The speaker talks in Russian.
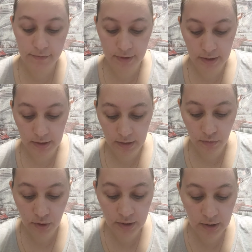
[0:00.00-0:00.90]
сыворотка?
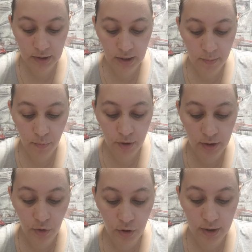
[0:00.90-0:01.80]
Ну, это такая
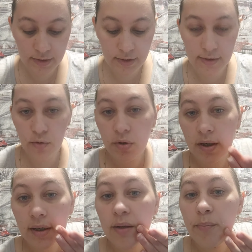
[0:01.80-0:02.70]
более легкая
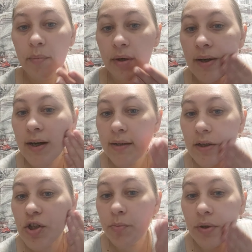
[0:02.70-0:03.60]
текстура, и она помогает
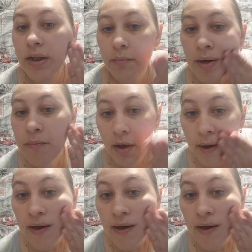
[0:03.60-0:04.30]
нашим кремам